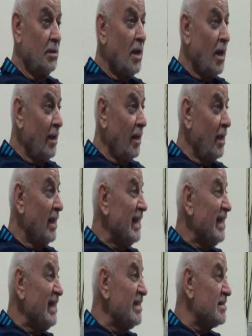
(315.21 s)
Yani
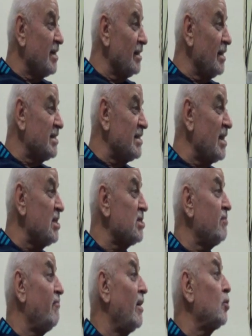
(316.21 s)
insanda sekiz
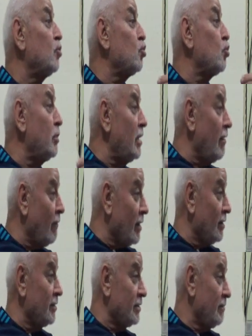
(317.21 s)
sıfatı ı subudiye
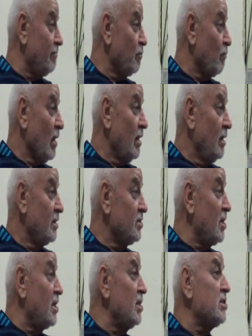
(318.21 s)
vardır.
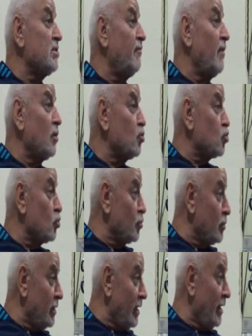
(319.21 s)
Sekiz sıfatı ı
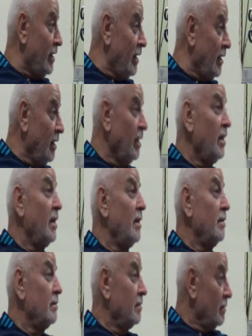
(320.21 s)
subudiyenin
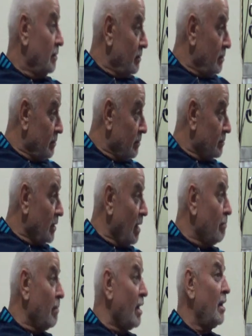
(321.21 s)

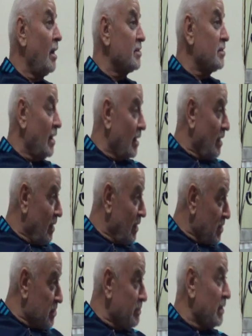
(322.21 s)
tam manasıyla
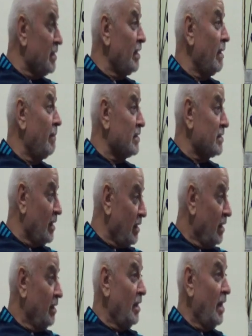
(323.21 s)
hizmetini yaparsan
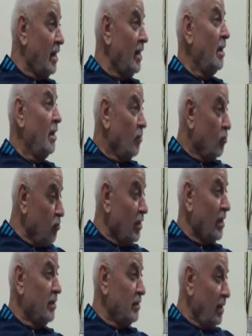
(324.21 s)
yani
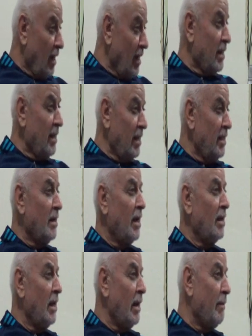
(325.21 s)
bunların layıkıyla
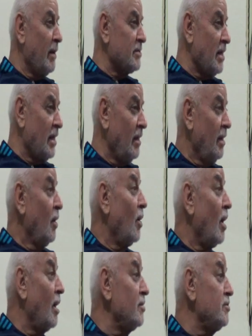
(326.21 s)
idrakını yaparsan
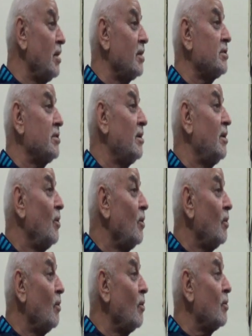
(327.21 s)
ancaksın
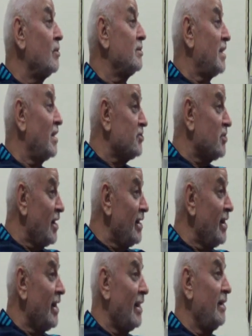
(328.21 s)
o
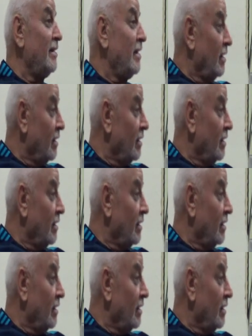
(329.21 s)
tecellilerin